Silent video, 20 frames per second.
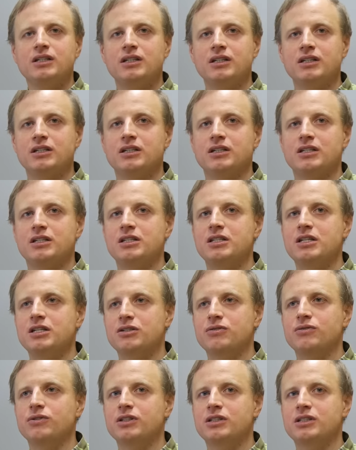Э,
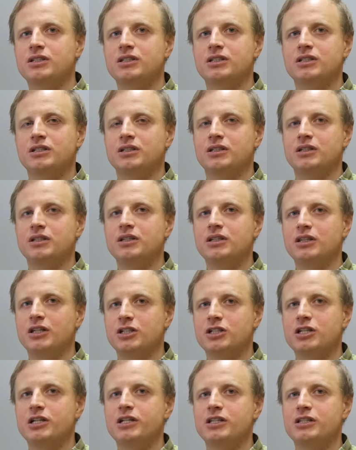здесь вот э, не
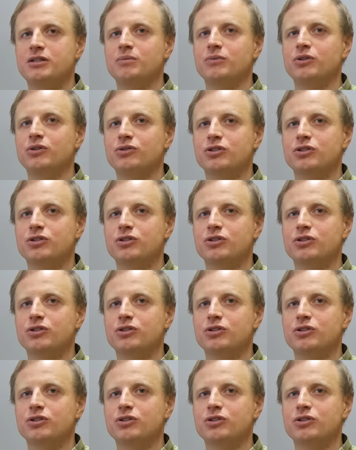нашли этим